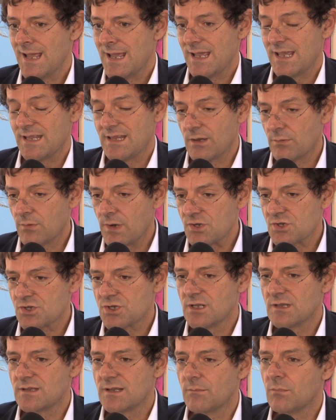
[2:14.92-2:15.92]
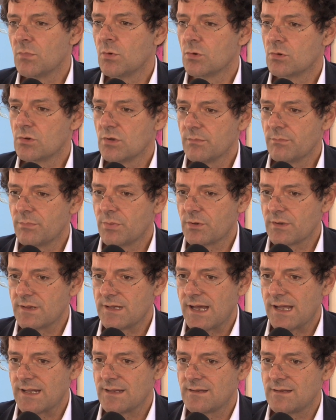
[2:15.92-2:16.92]
Ed è una scelta molto
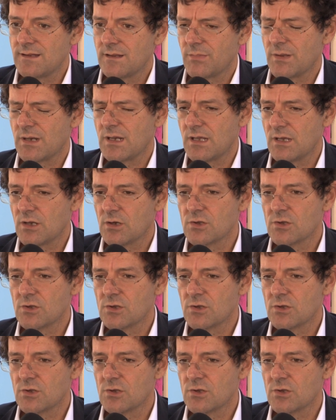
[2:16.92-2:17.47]
importante perché